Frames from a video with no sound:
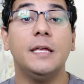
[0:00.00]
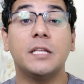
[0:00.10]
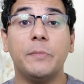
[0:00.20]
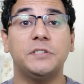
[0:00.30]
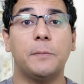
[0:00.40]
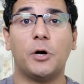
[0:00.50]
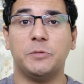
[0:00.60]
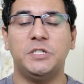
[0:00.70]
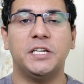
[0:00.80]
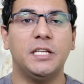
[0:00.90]
e também você
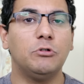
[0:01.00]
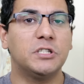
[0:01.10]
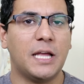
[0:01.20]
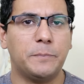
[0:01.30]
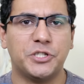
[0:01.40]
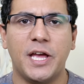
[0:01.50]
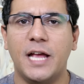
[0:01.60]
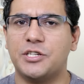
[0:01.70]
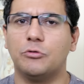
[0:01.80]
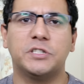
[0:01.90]
pode me seguir no Snapchat,